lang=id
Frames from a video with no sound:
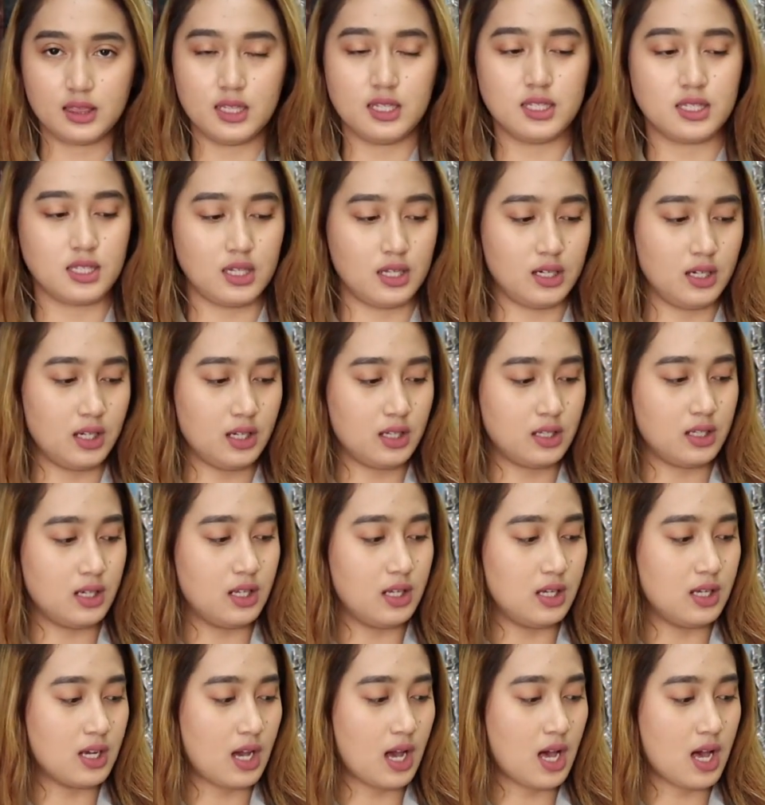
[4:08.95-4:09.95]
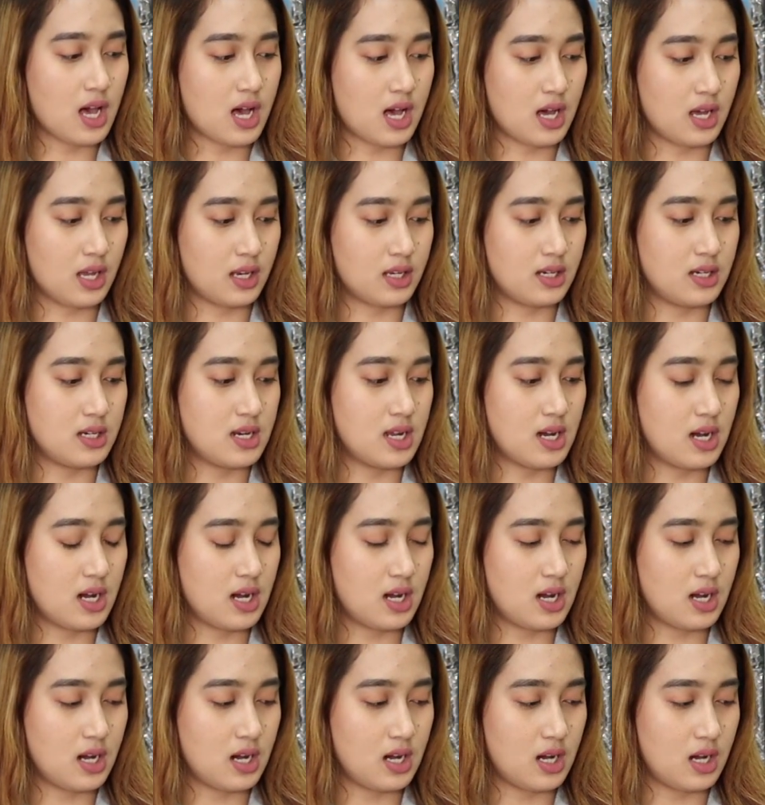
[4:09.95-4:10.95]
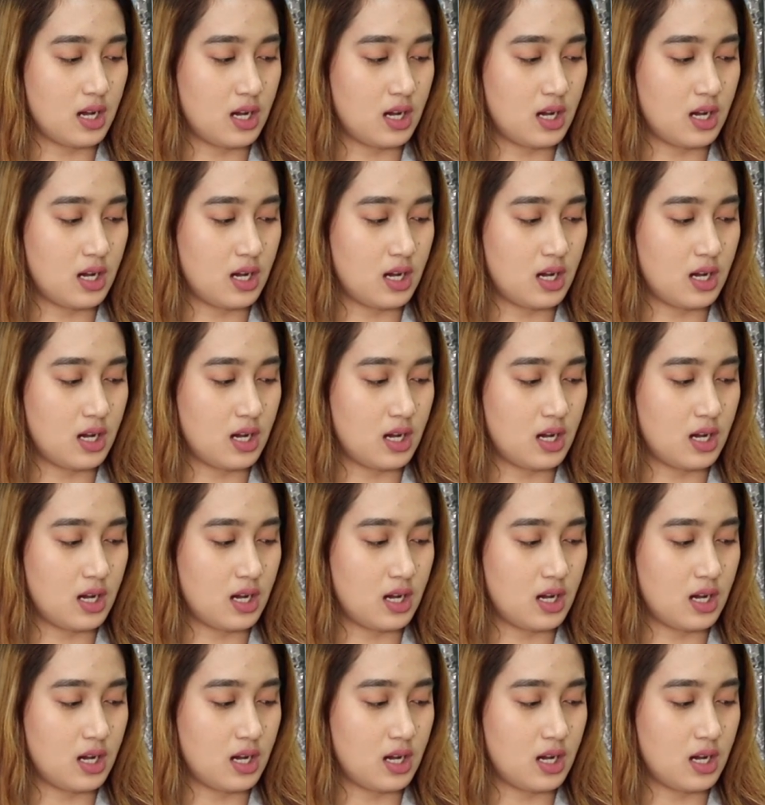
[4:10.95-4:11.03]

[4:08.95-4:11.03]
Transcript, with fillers: di sini dia ada